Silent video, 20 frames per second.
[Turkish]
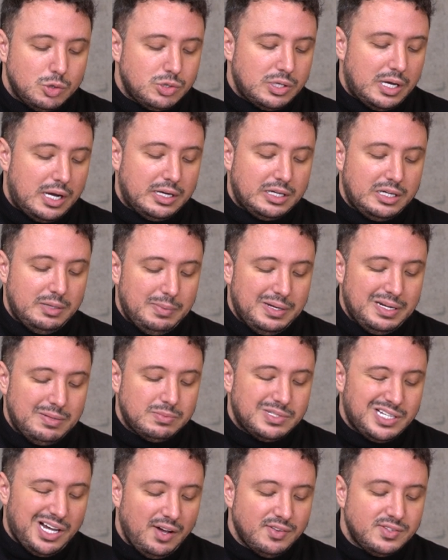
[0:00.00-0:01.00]
özellikle
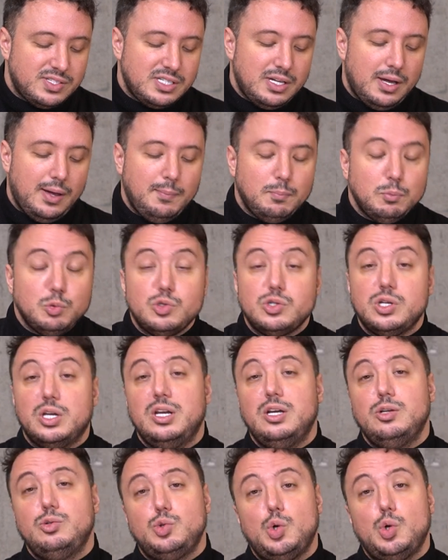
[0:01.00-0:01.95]
benim tavsiyem bu sene